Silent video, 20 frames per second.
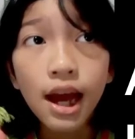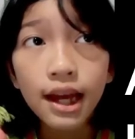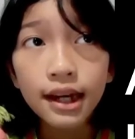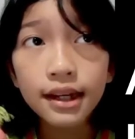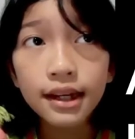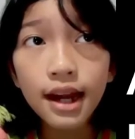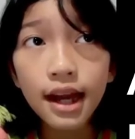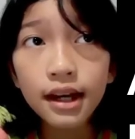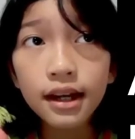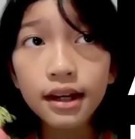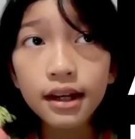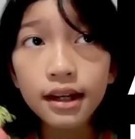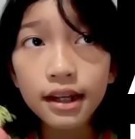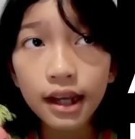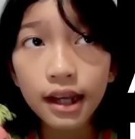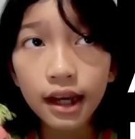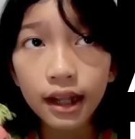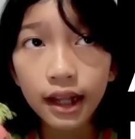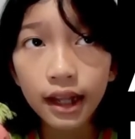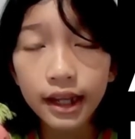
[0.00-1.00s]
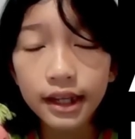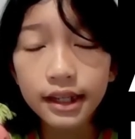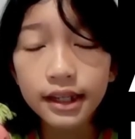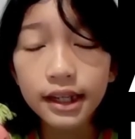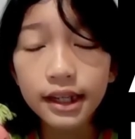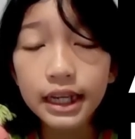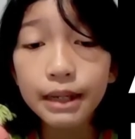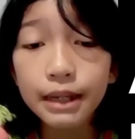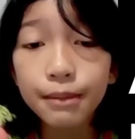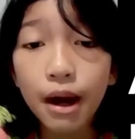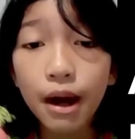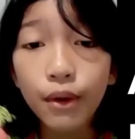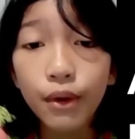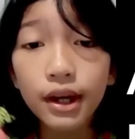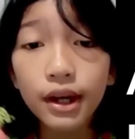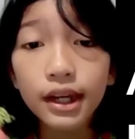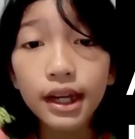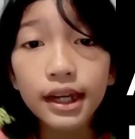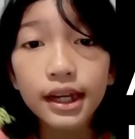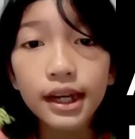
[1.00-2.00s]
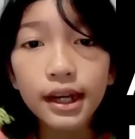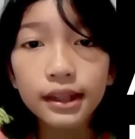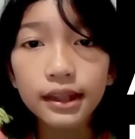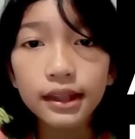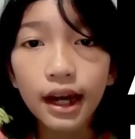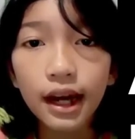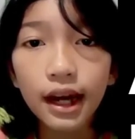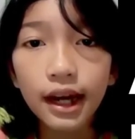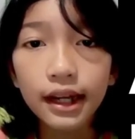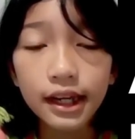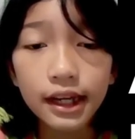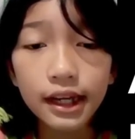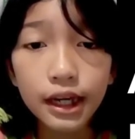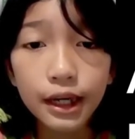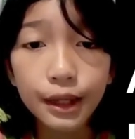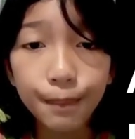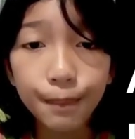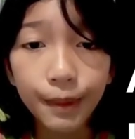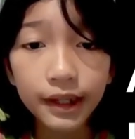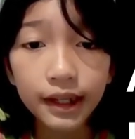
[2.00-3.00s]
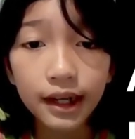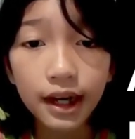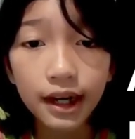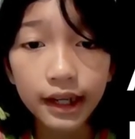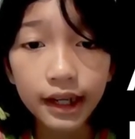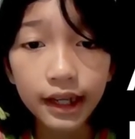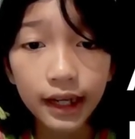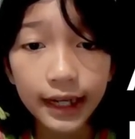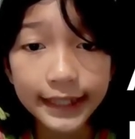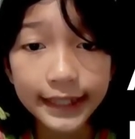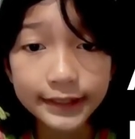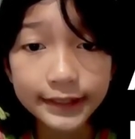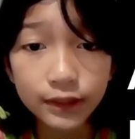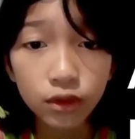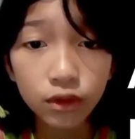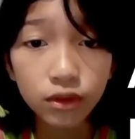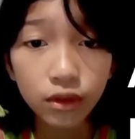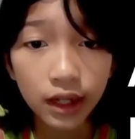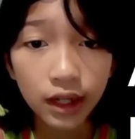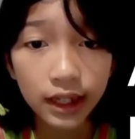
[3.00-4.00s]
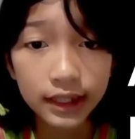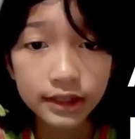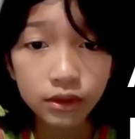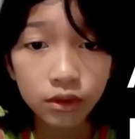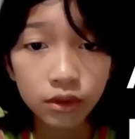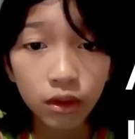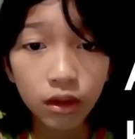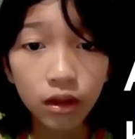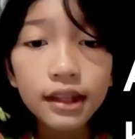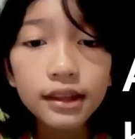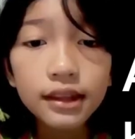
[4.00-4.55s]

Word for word: dan yang lainnya dibawa dan diletakkannya di depan kaki rasul-rasul.